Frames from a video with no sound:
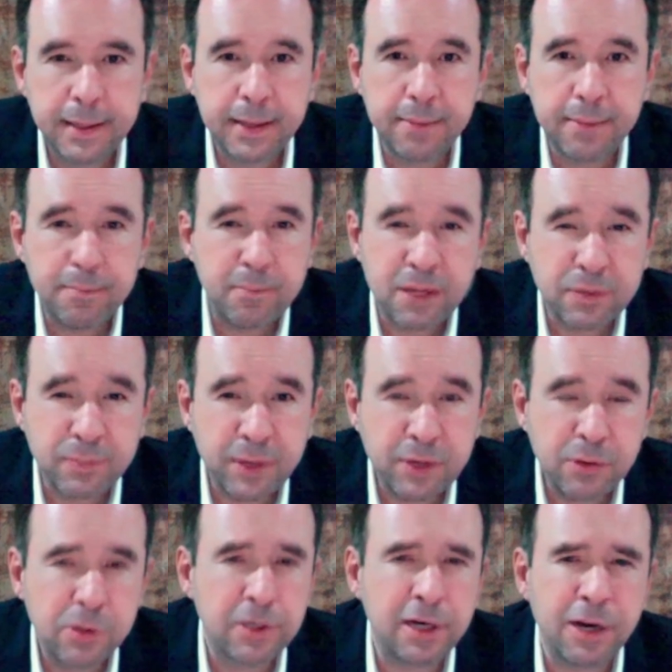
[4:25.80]
más o
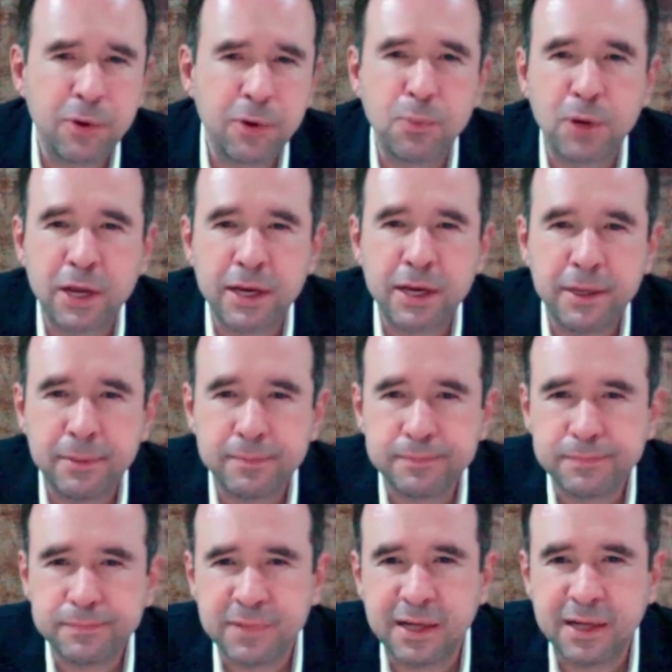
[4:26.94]
menos, claro, por ahí
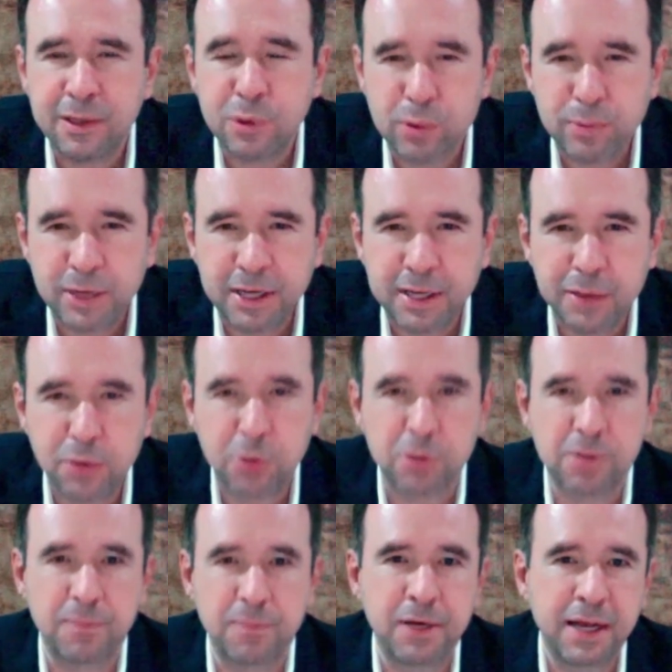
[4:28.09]
del
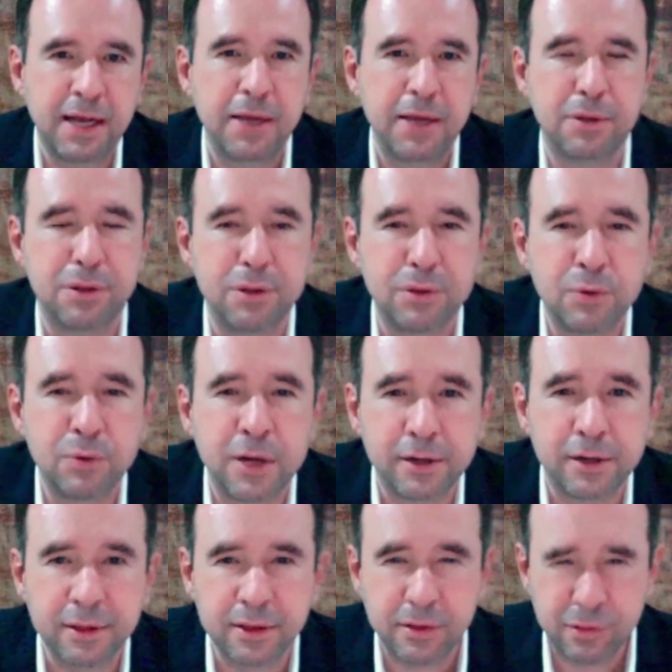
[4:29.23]
2014 para acá existe una
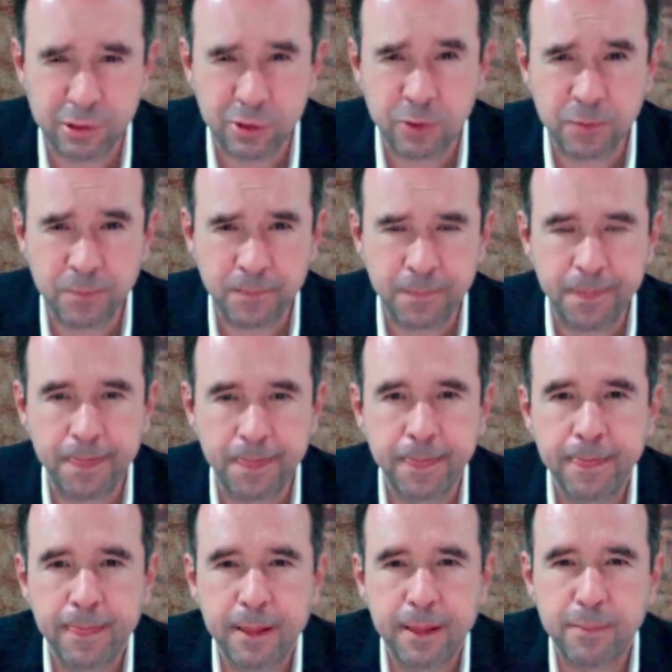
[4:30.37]
retención
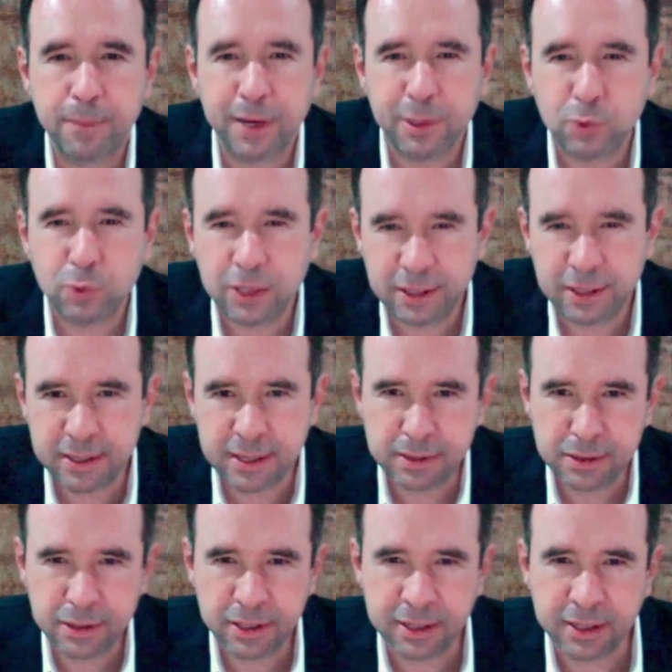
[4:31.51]
para
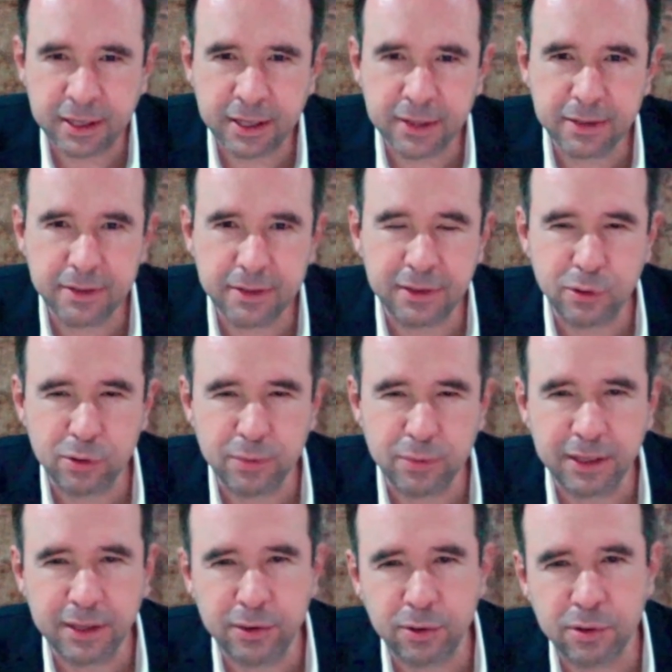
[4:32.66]
utilidades generadas del
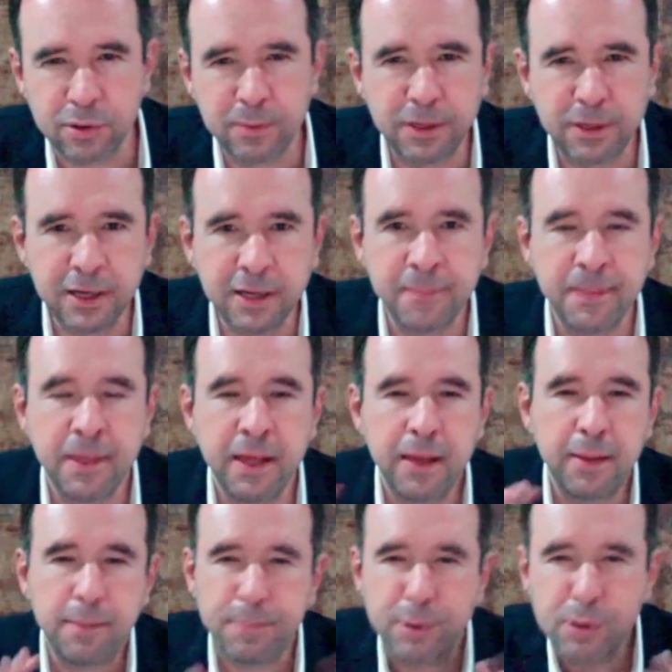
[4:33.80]
2014 para acá,
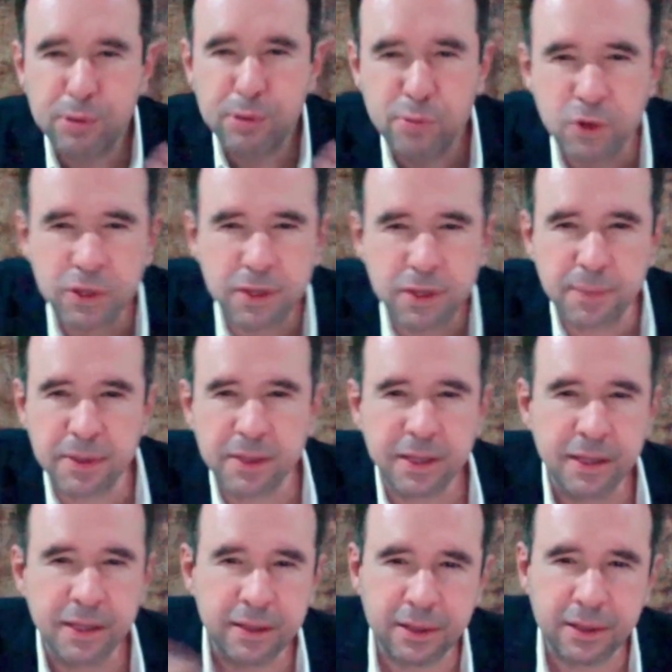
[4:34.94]
pero esto es muy
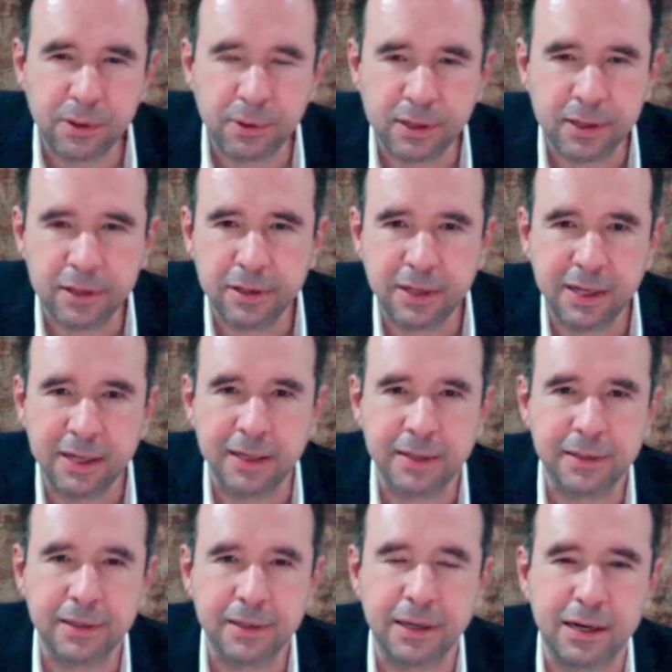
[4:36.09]
independiente de lo que es la,
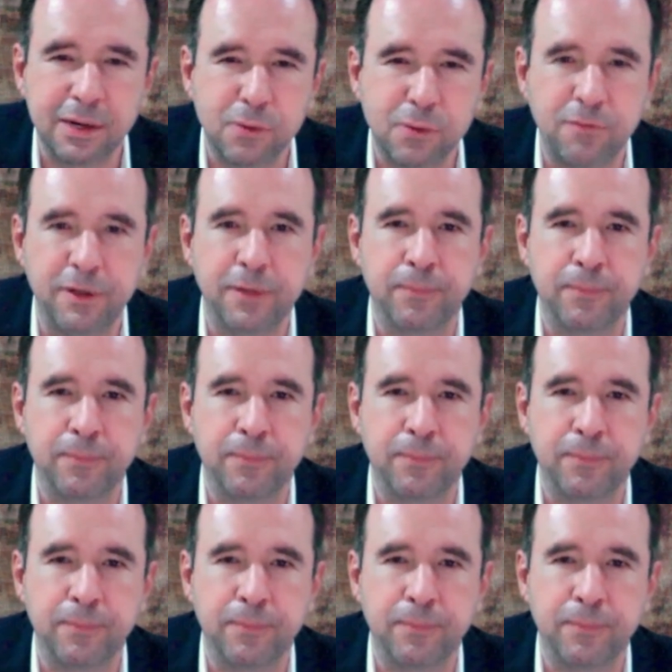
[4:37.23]
la CUFIN.